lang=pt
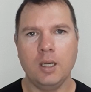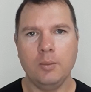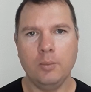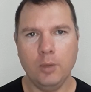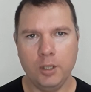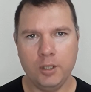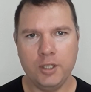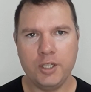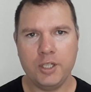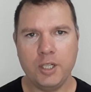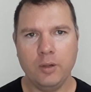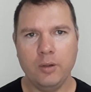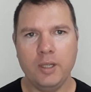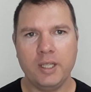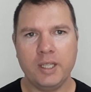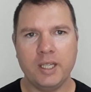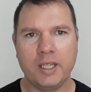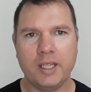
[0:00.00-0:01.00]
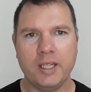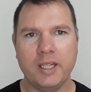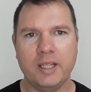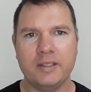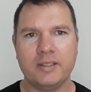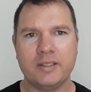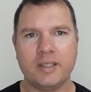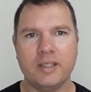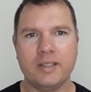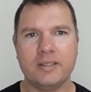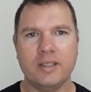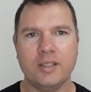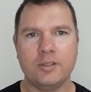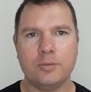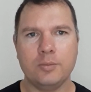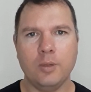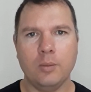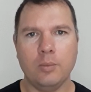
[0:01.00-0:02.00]
Bom, eu deixei o link aqui na
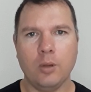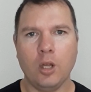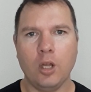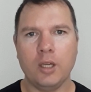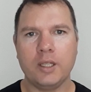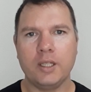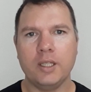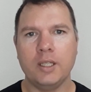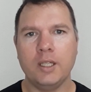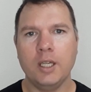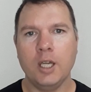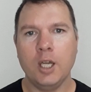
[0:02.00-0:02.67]
descrição do meu blog